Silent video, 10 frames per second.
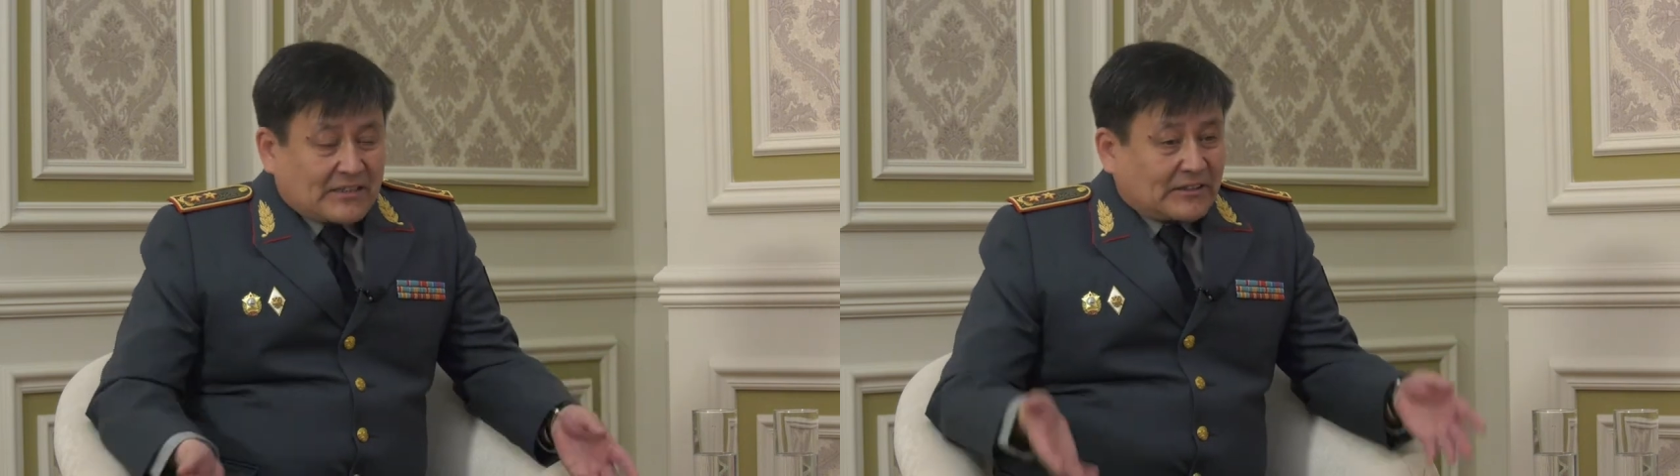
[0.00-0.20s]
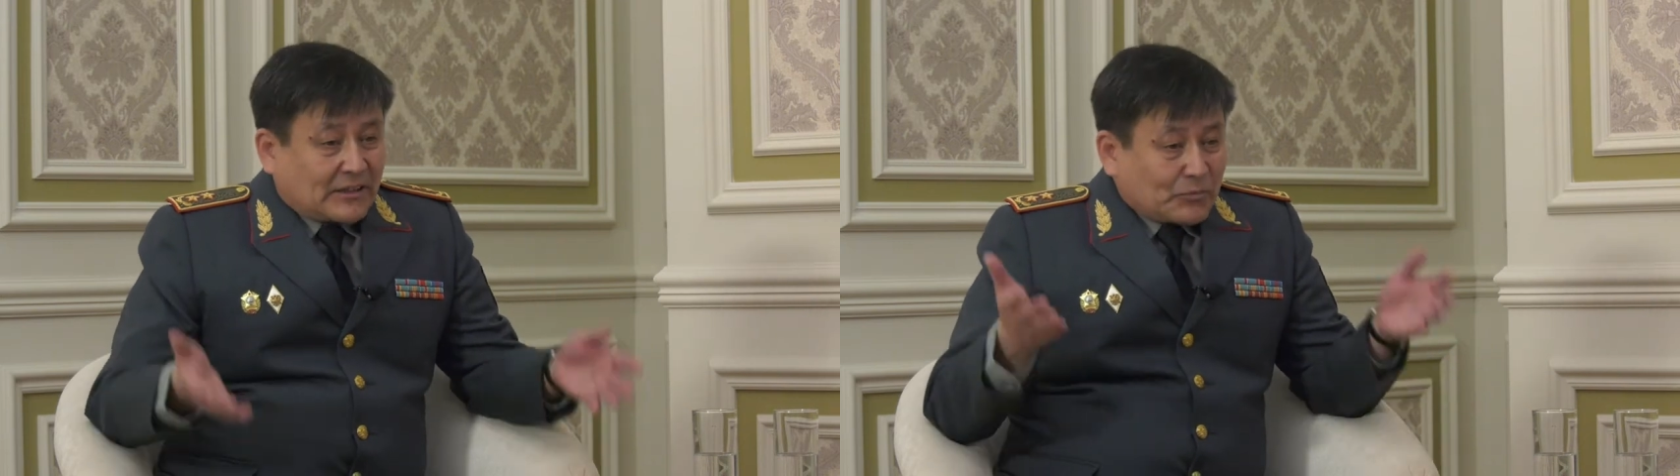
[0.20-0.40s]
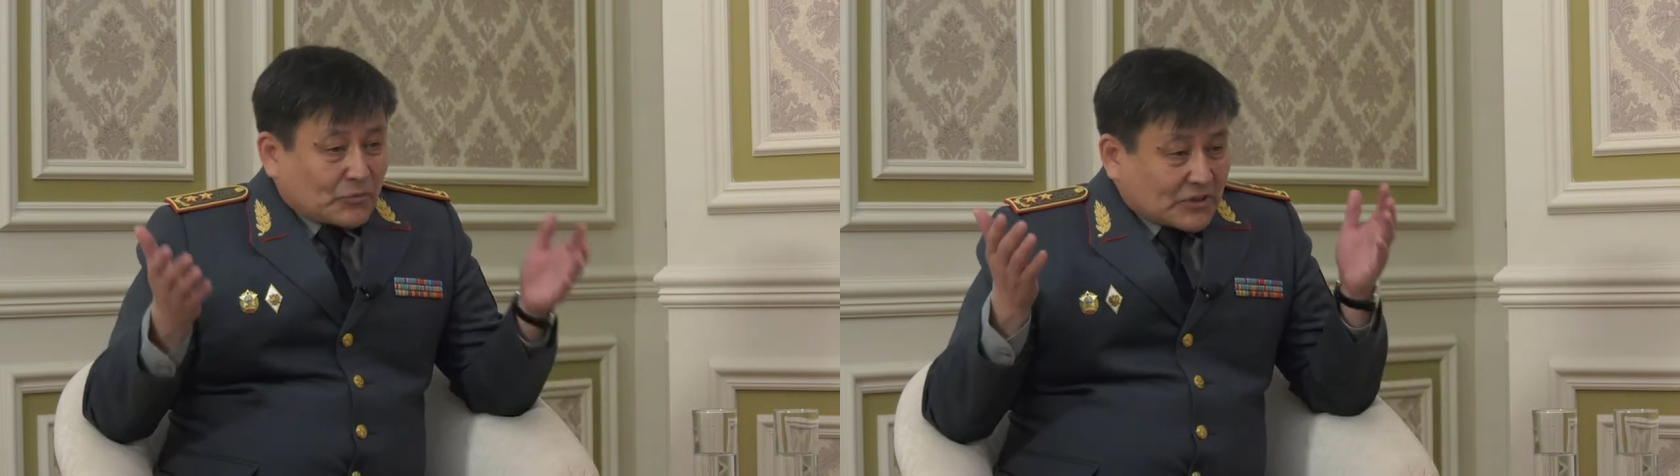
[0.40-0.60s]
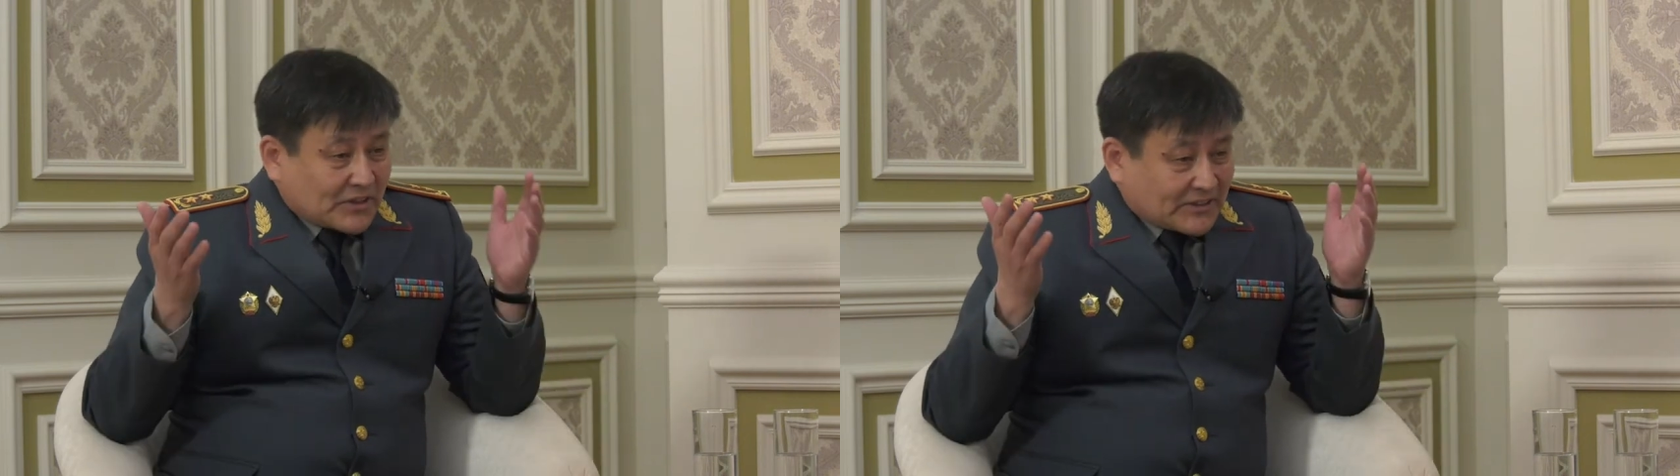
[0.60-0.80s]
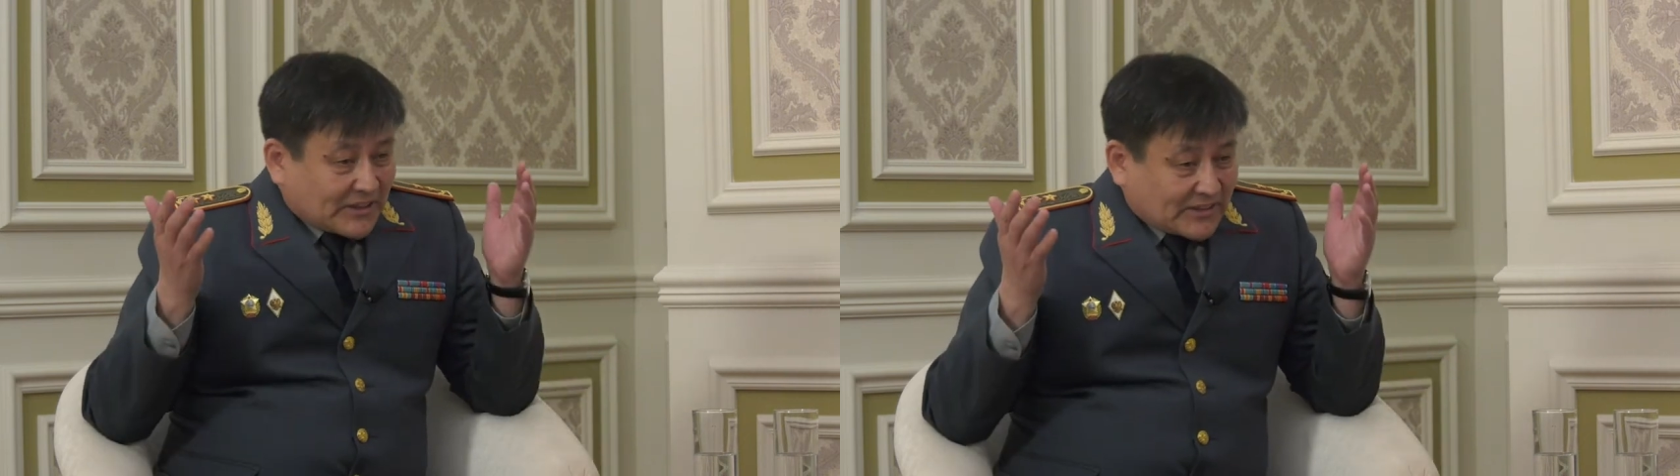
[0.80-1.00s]
э, нам
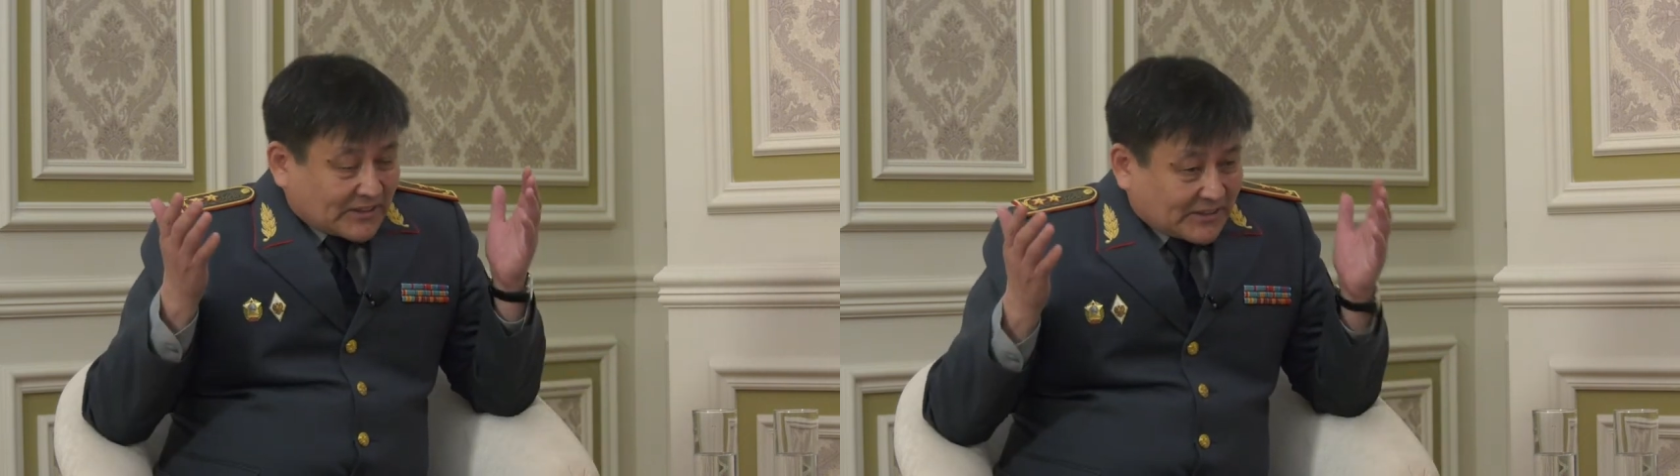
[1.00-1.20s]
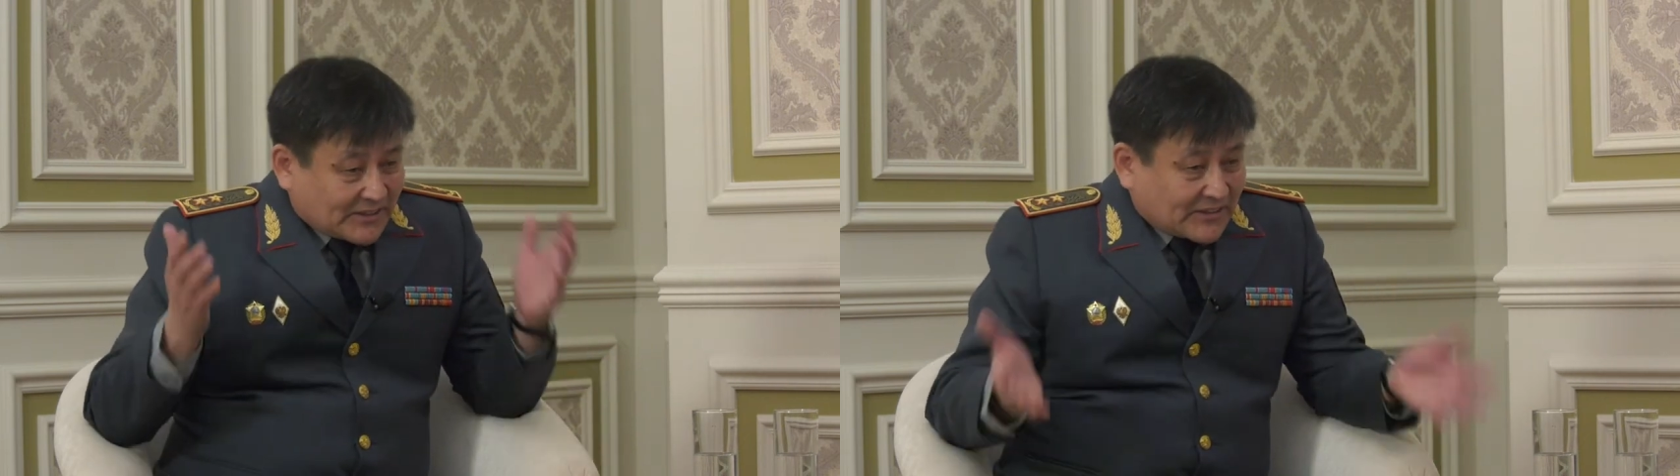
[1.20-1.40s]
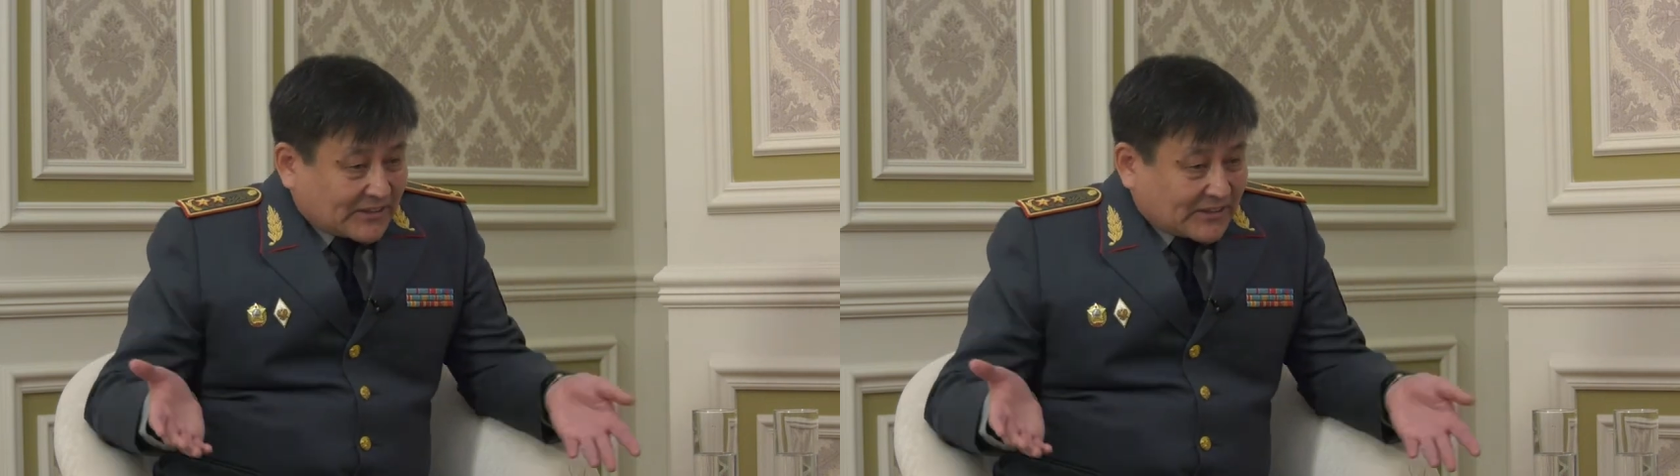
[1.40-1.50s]
нужны, значит,